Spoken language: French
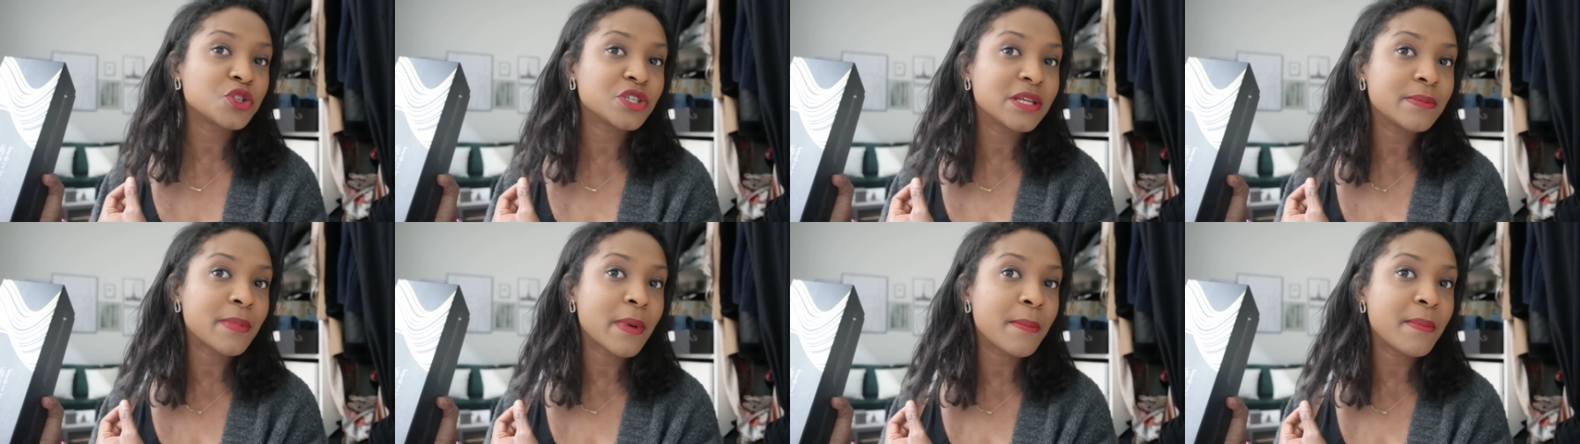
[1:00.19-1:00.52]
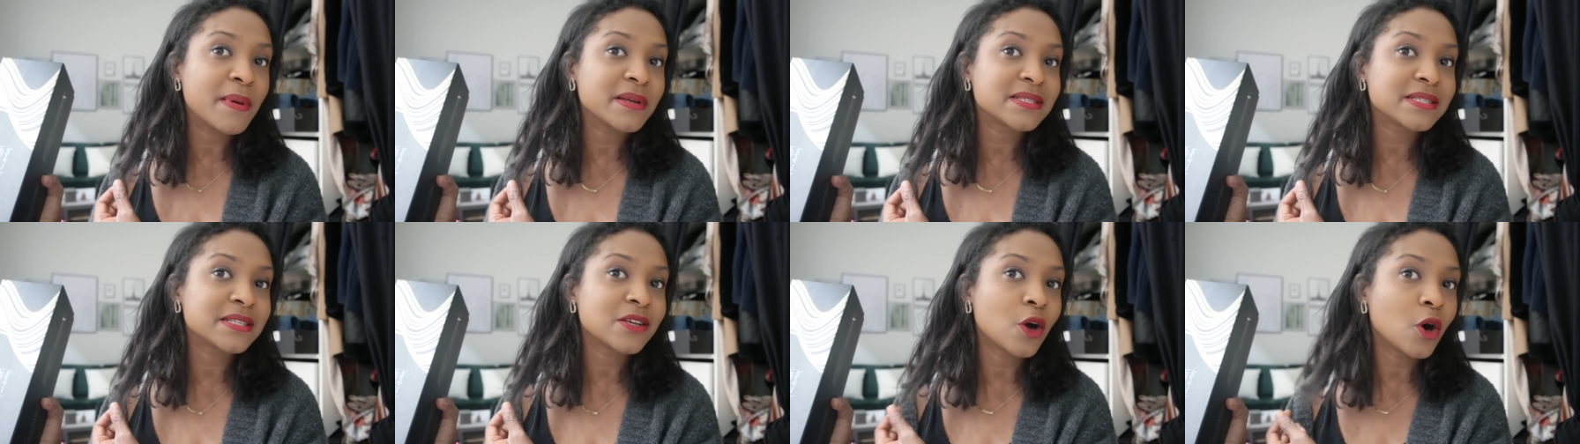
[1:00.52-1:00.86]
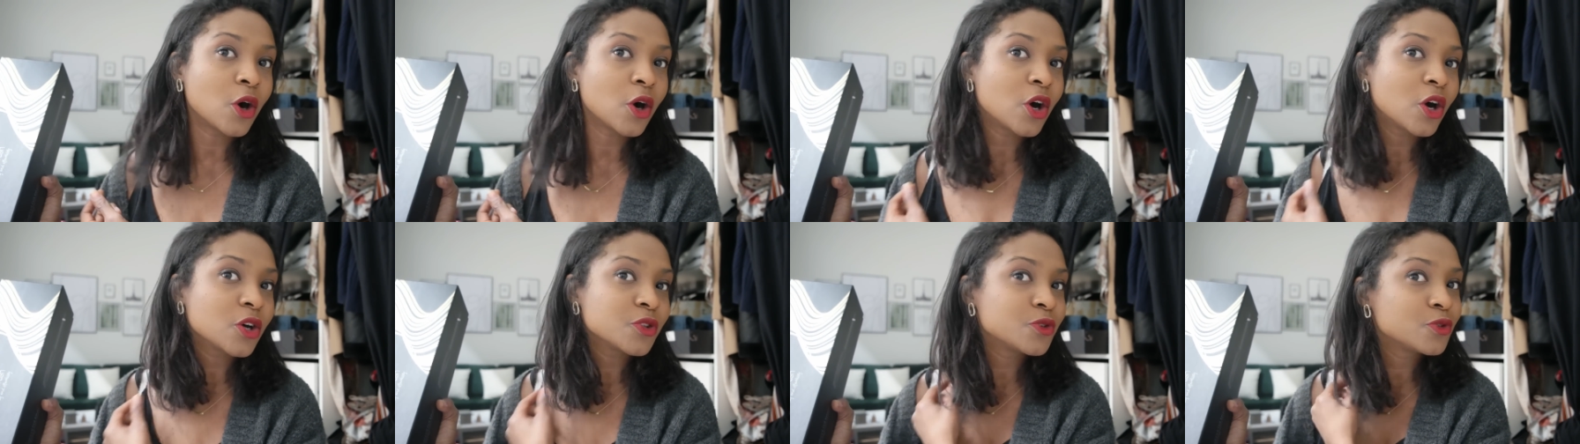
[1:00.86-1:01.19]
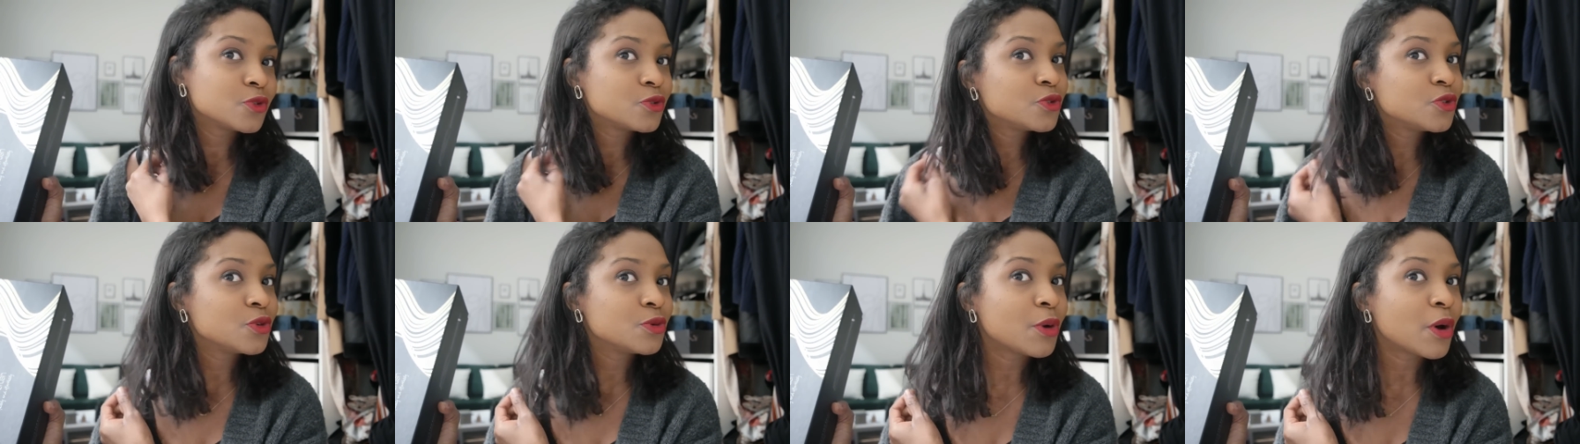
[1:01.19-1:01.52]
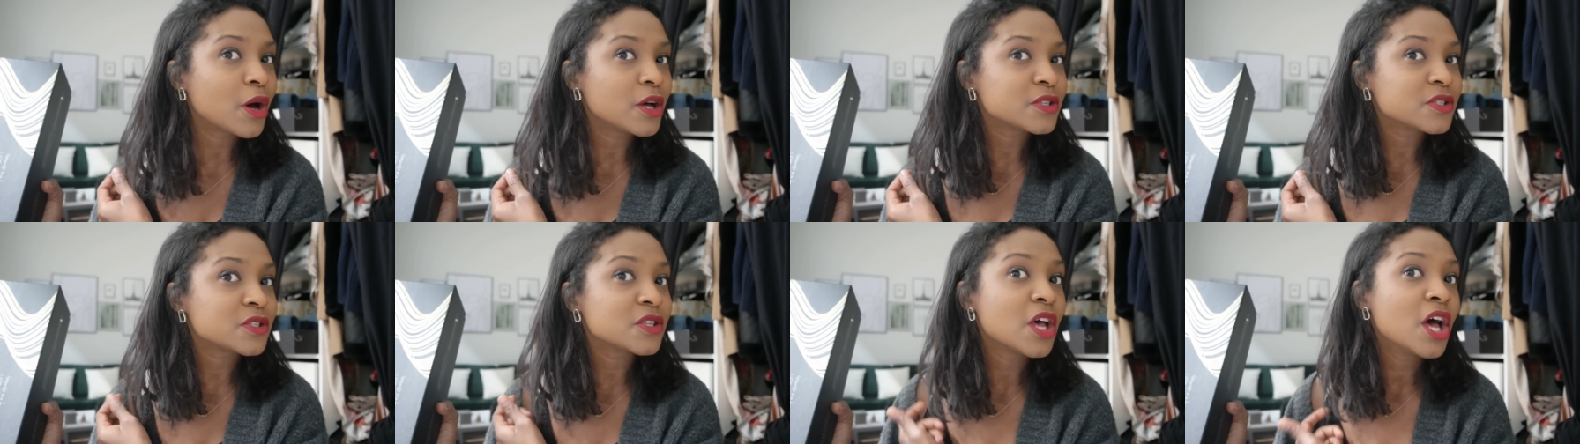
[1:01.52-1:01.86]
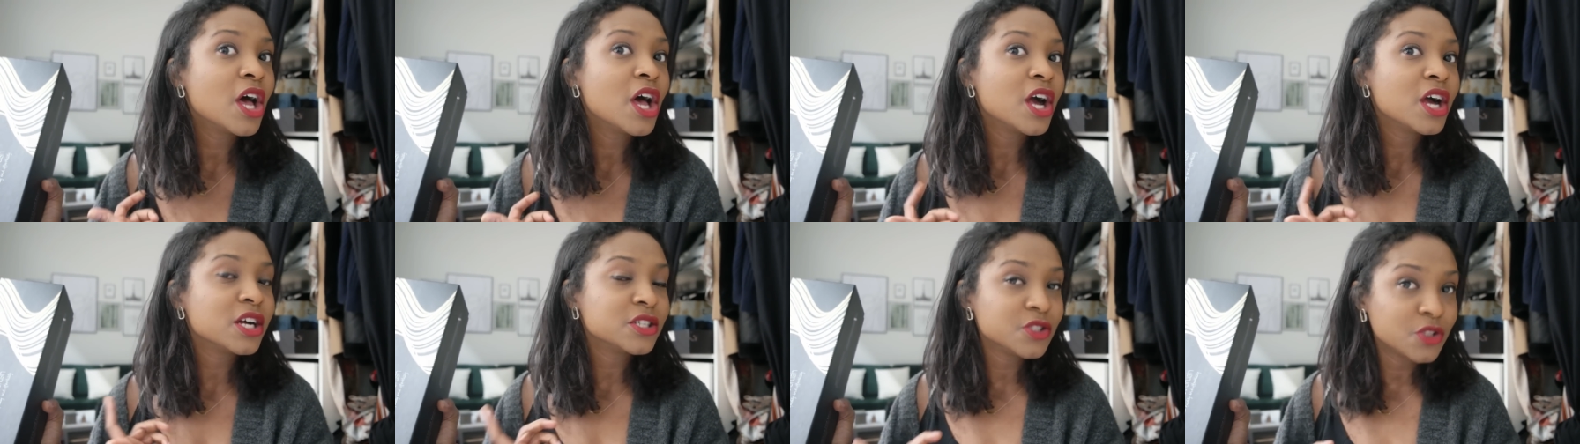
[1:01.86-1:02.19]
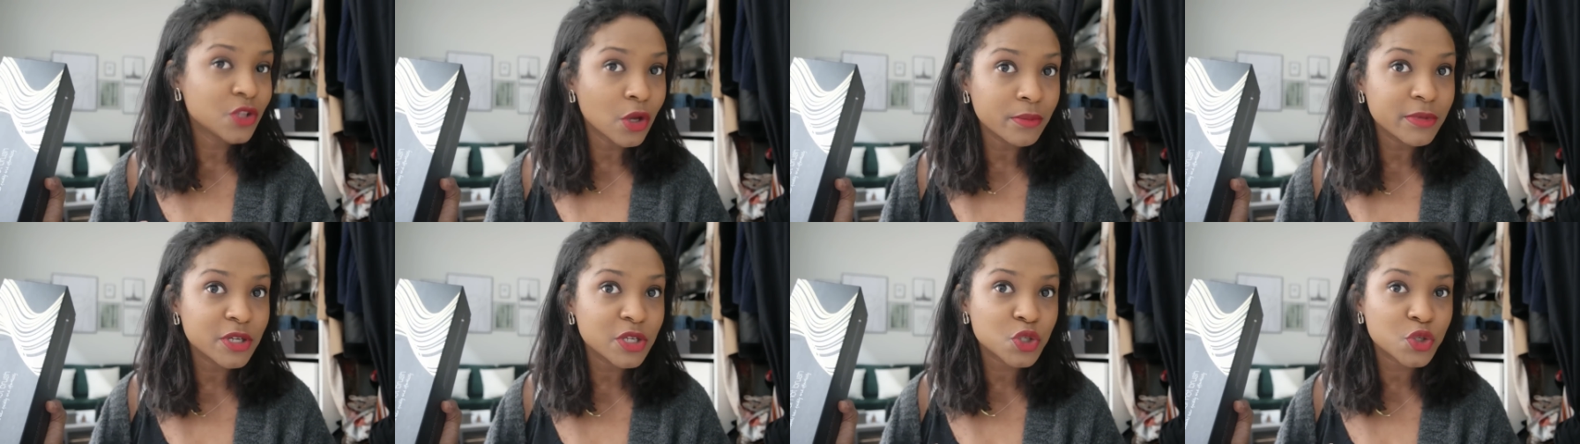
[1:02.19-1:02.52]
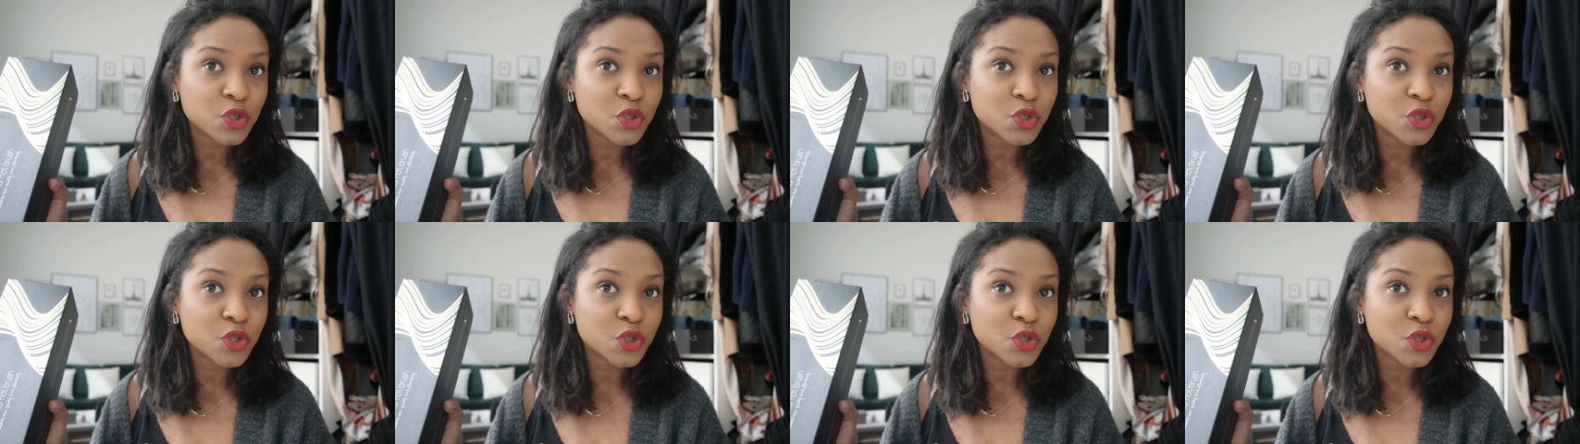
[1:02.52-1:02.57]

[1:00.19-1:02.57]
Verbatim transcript: n'ai pas passé encore de coups de brosse dans mes